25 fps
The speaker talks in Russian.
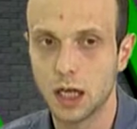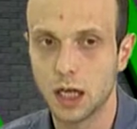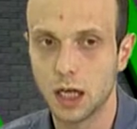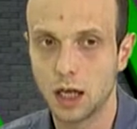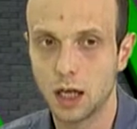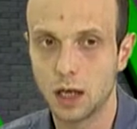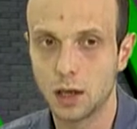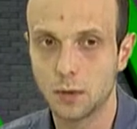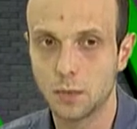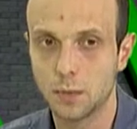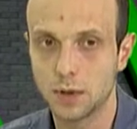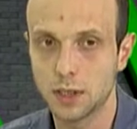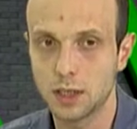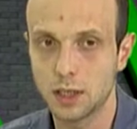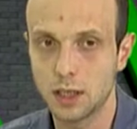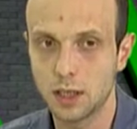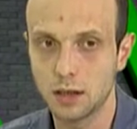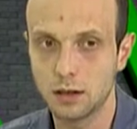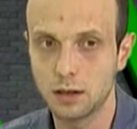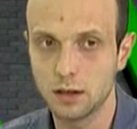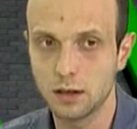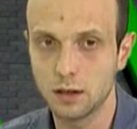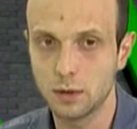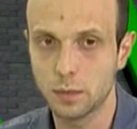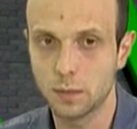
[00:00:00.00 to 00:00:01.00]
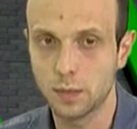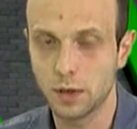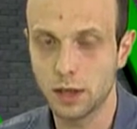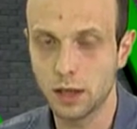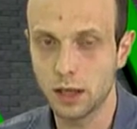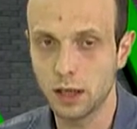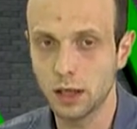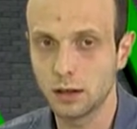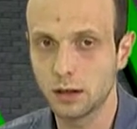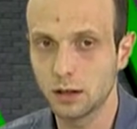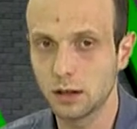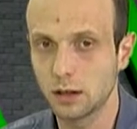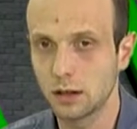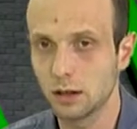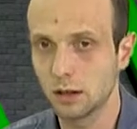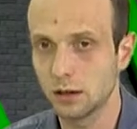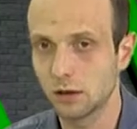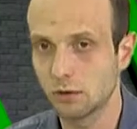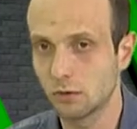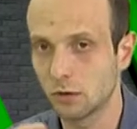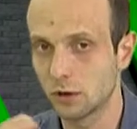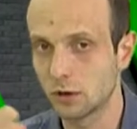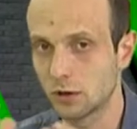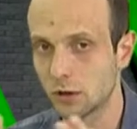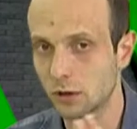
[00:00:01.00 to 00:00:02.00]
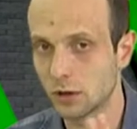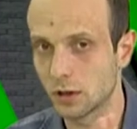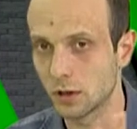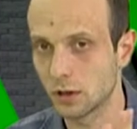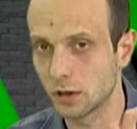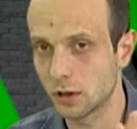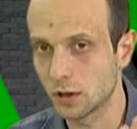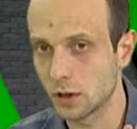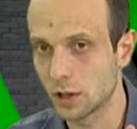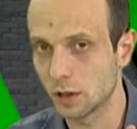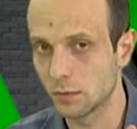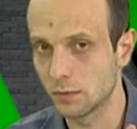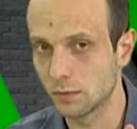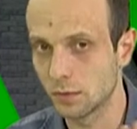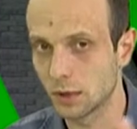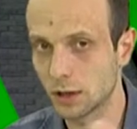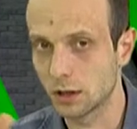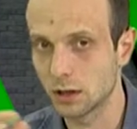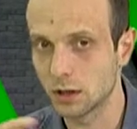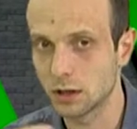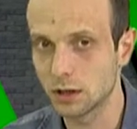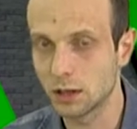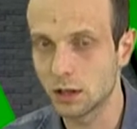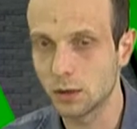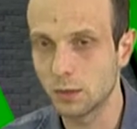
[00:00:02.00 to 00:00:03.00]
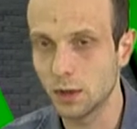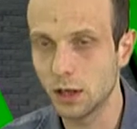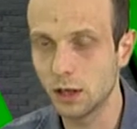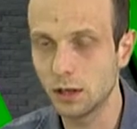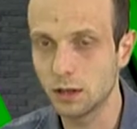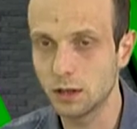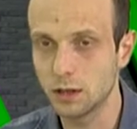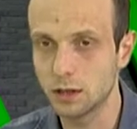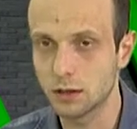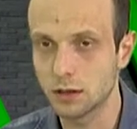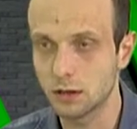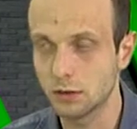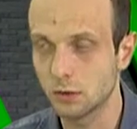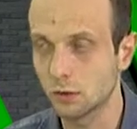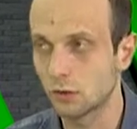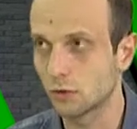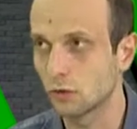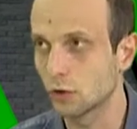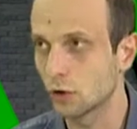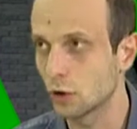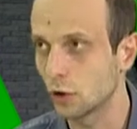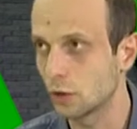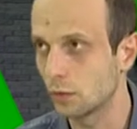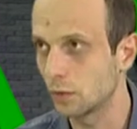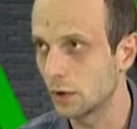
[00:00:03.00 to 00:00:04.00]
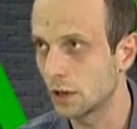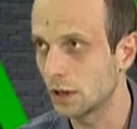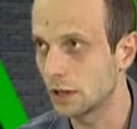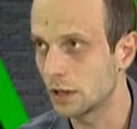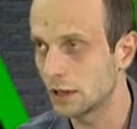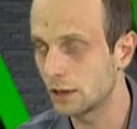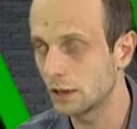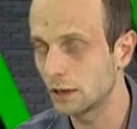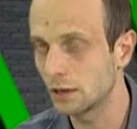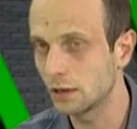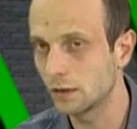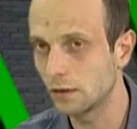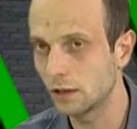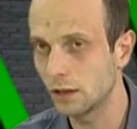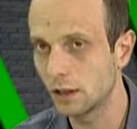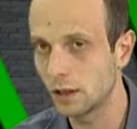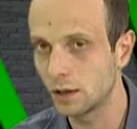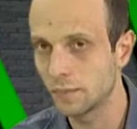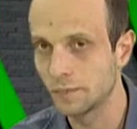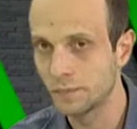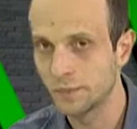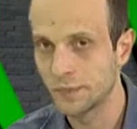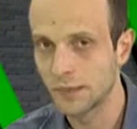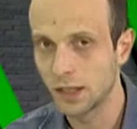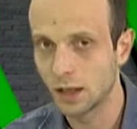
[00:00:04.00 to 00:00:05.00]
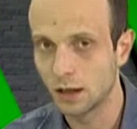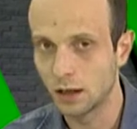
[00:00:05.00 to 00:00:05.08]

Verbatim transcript: А последние проекты, вот э, чем мы занимались, ну, что мы исследовали,